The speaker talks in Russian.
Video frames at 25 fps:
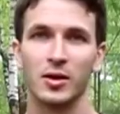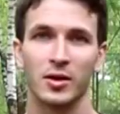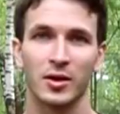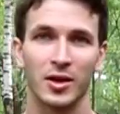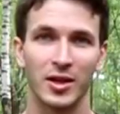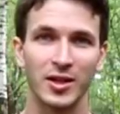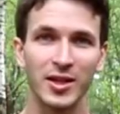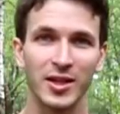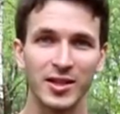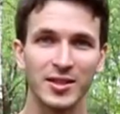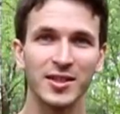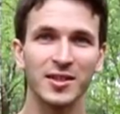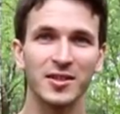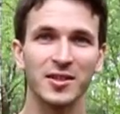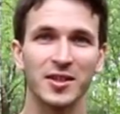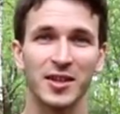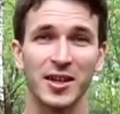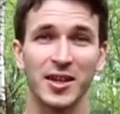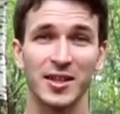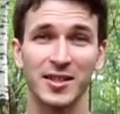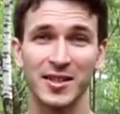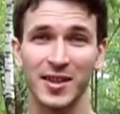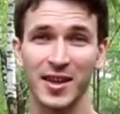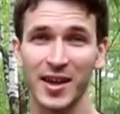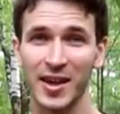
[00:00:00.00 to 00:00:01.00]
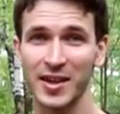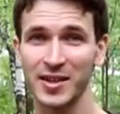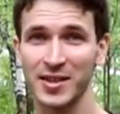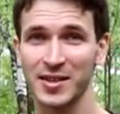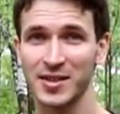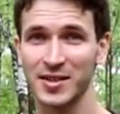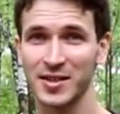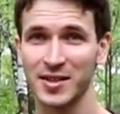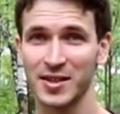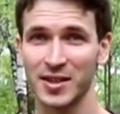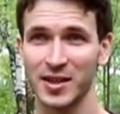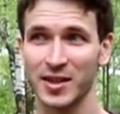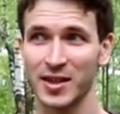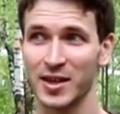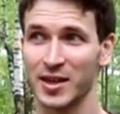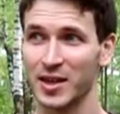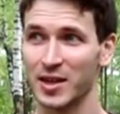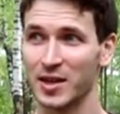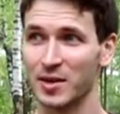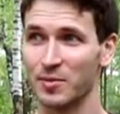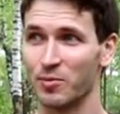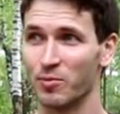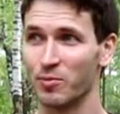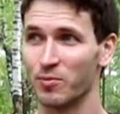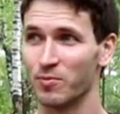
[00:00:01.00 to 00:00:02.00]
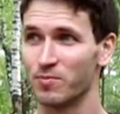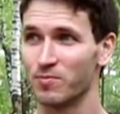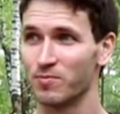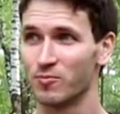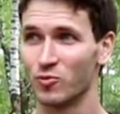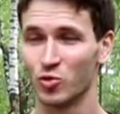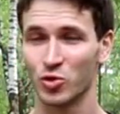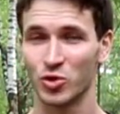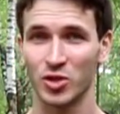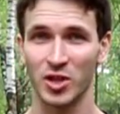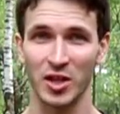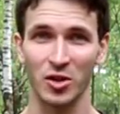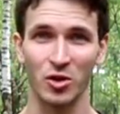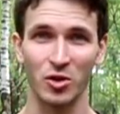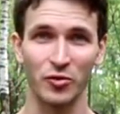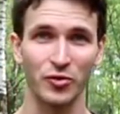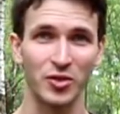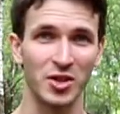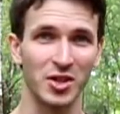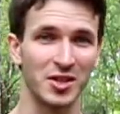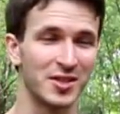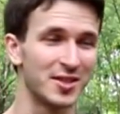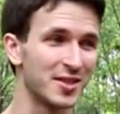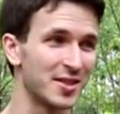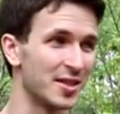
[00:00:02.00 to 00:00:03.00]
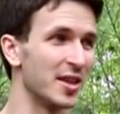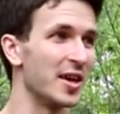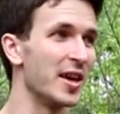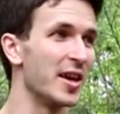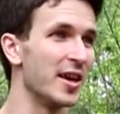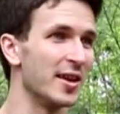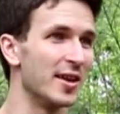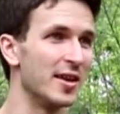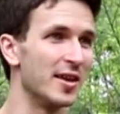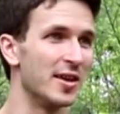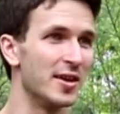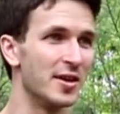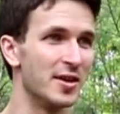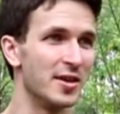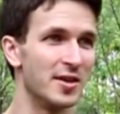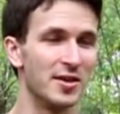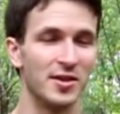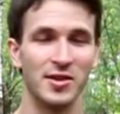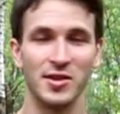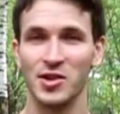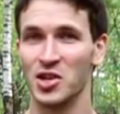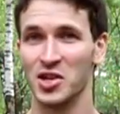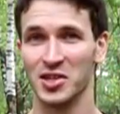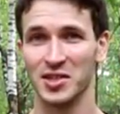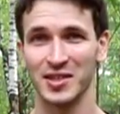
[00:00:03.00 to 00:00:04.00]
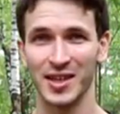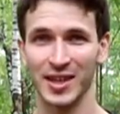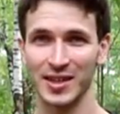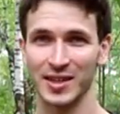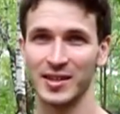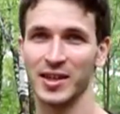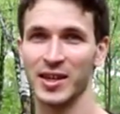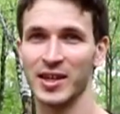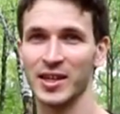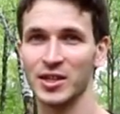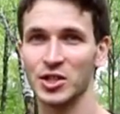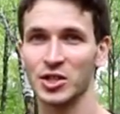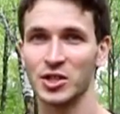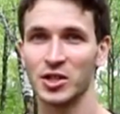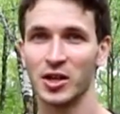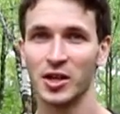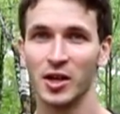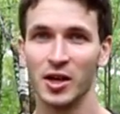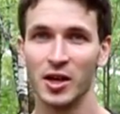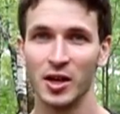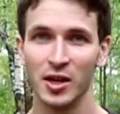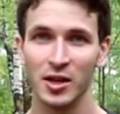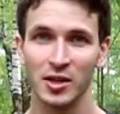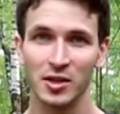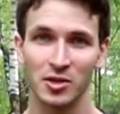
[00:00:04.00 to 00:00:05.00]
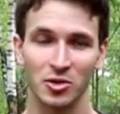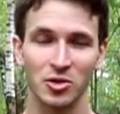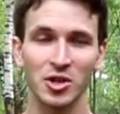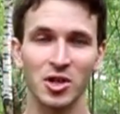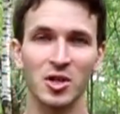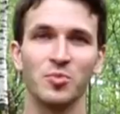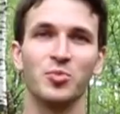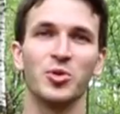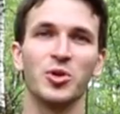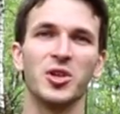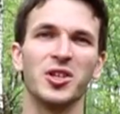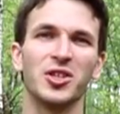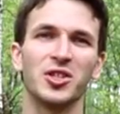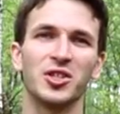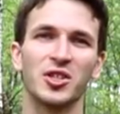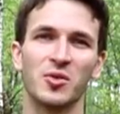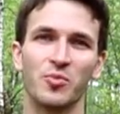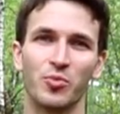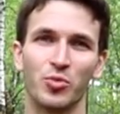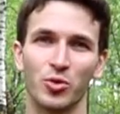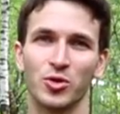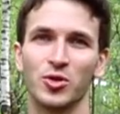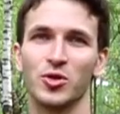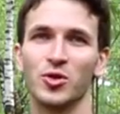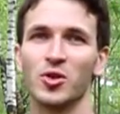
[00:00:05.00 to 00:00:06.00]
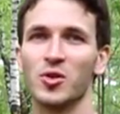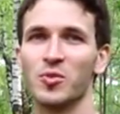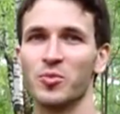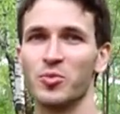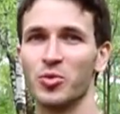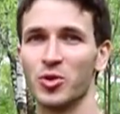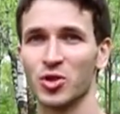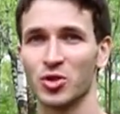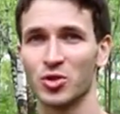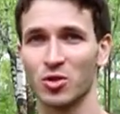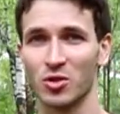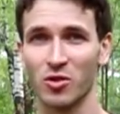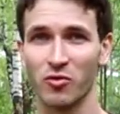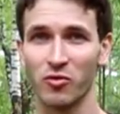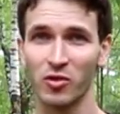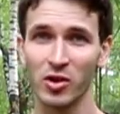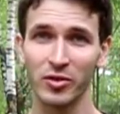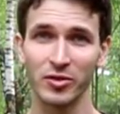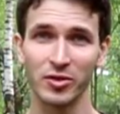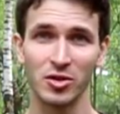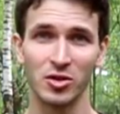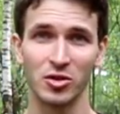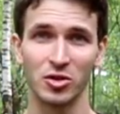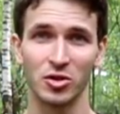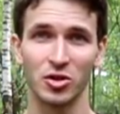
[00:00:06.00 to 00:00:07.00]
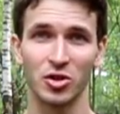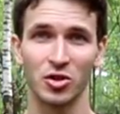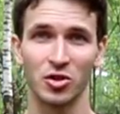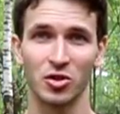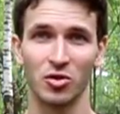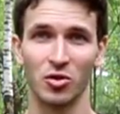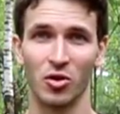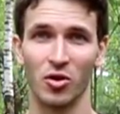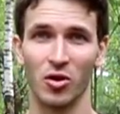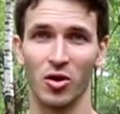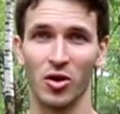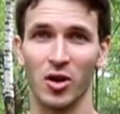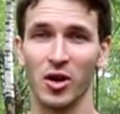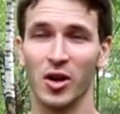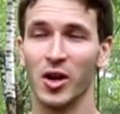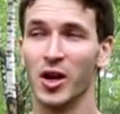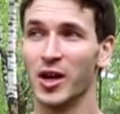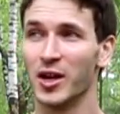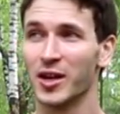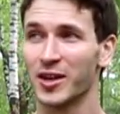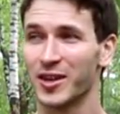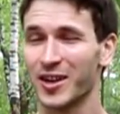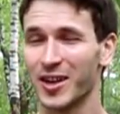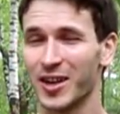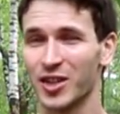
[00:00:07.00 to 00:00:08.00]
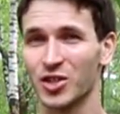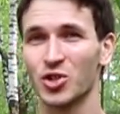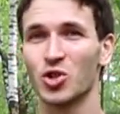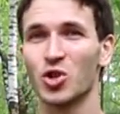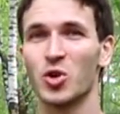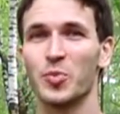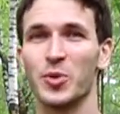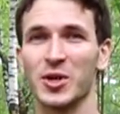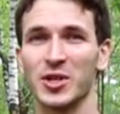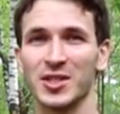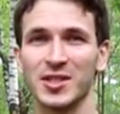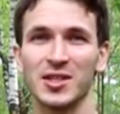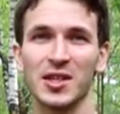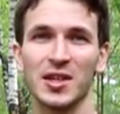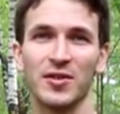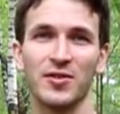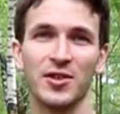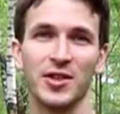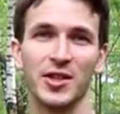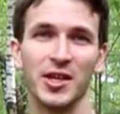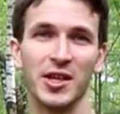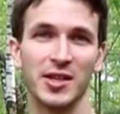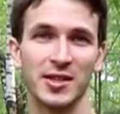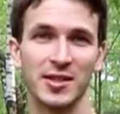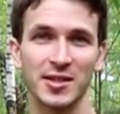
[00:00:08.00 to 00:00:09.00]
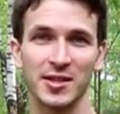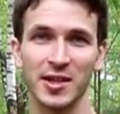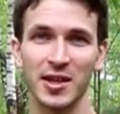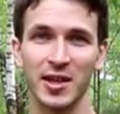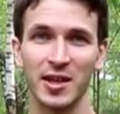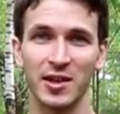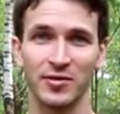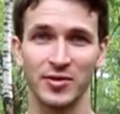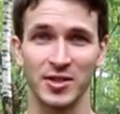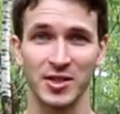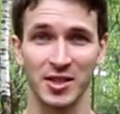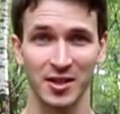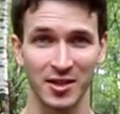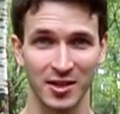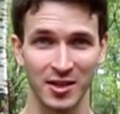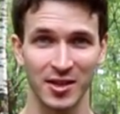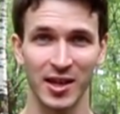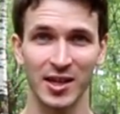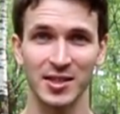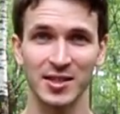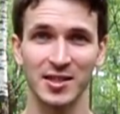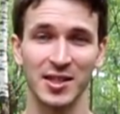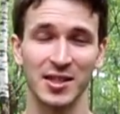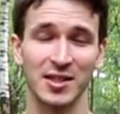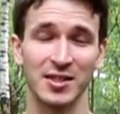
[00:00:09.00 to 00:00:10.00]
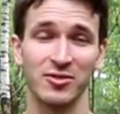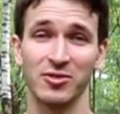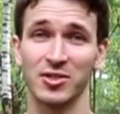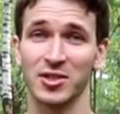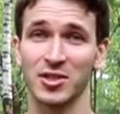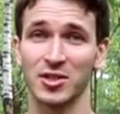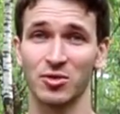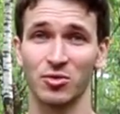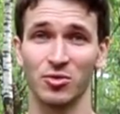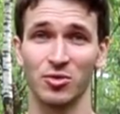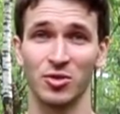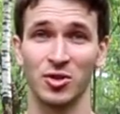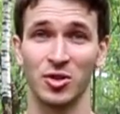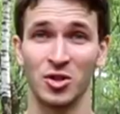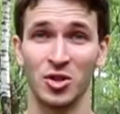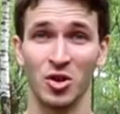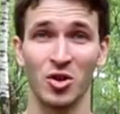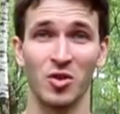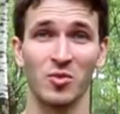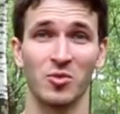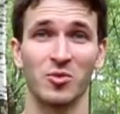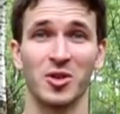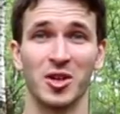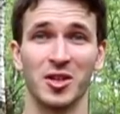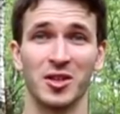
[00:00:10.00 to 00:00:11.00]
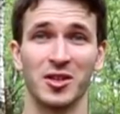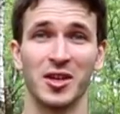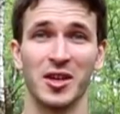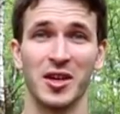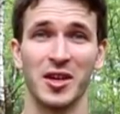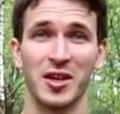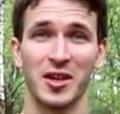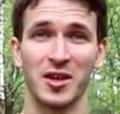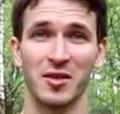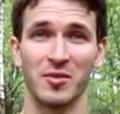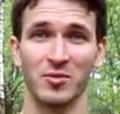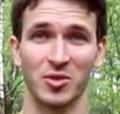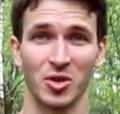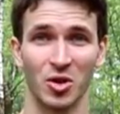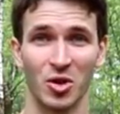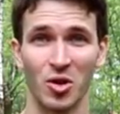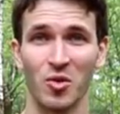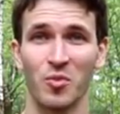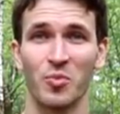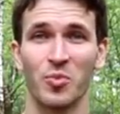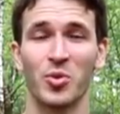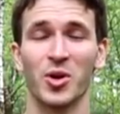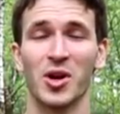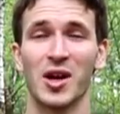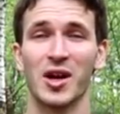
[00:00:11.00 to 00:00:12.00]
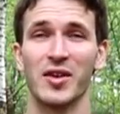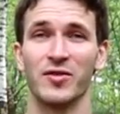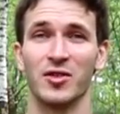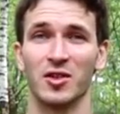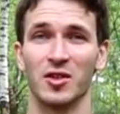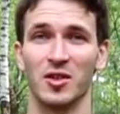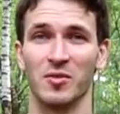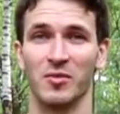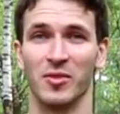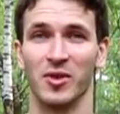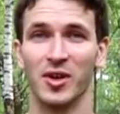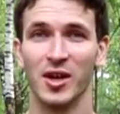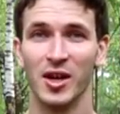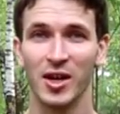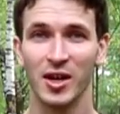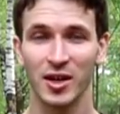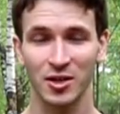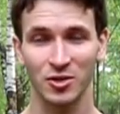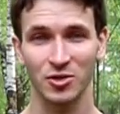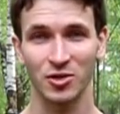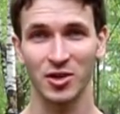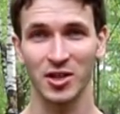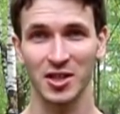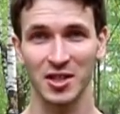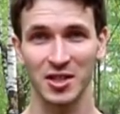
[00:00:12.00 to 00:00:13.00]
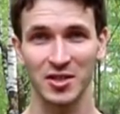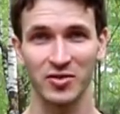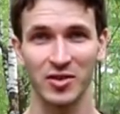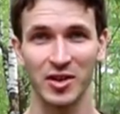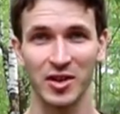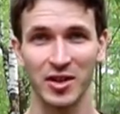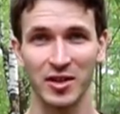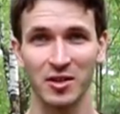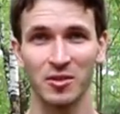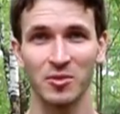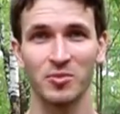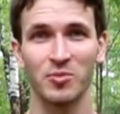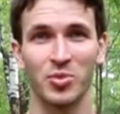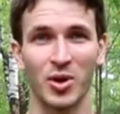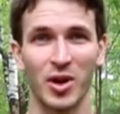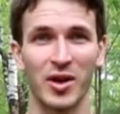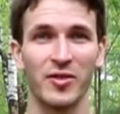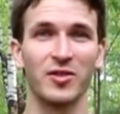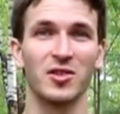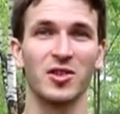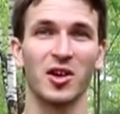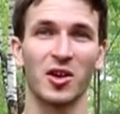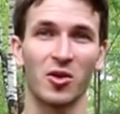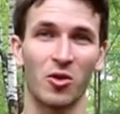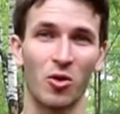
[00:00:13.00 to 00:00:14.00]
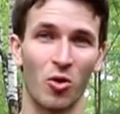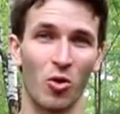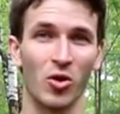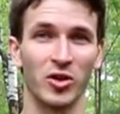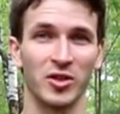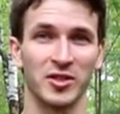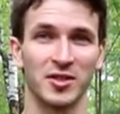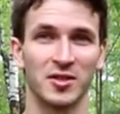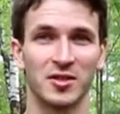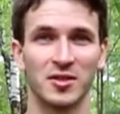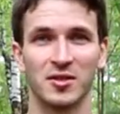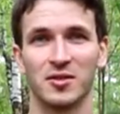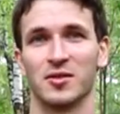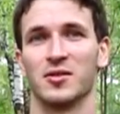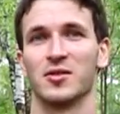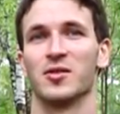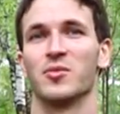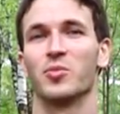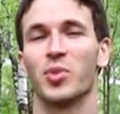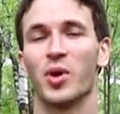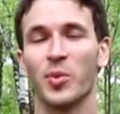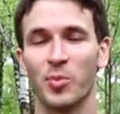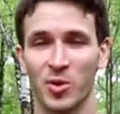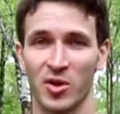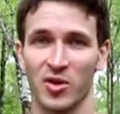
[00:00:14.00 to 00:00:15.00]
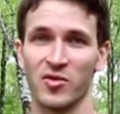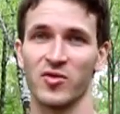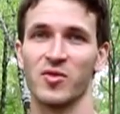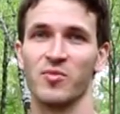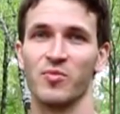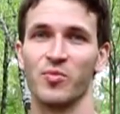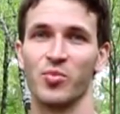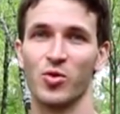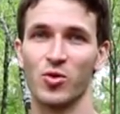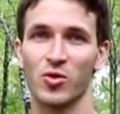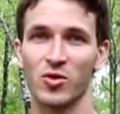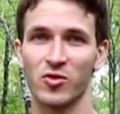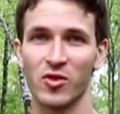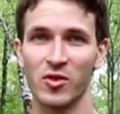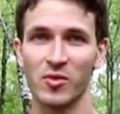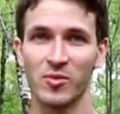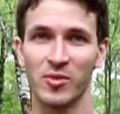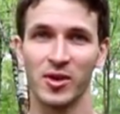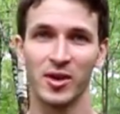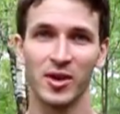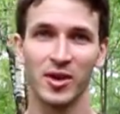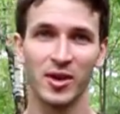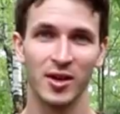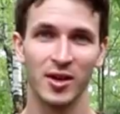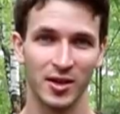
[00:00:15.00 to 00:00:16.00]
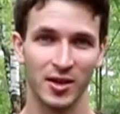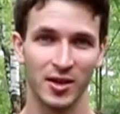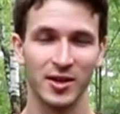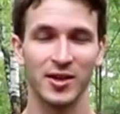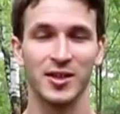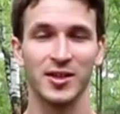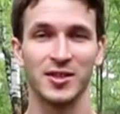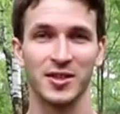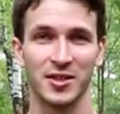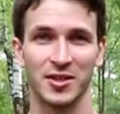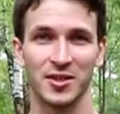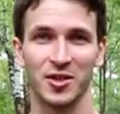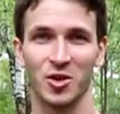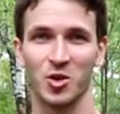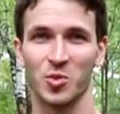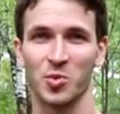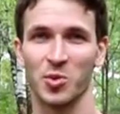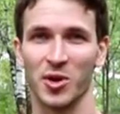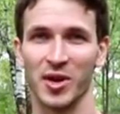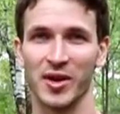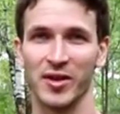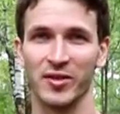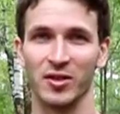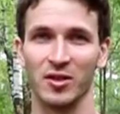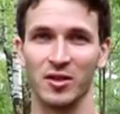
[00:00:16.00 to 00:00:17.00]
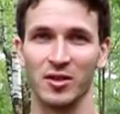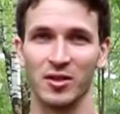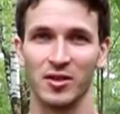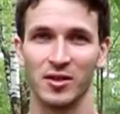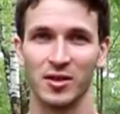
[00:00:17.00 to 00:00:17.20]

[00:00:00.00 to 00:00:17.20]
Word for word: Когда дело касается установки целей или задач, то я эмпирическим путем пришел к выводу, что хорошо поставленная цель всегда соответствует трем критериям, трем правилам – который назвал правило КОС по первым буквам этих трех правил.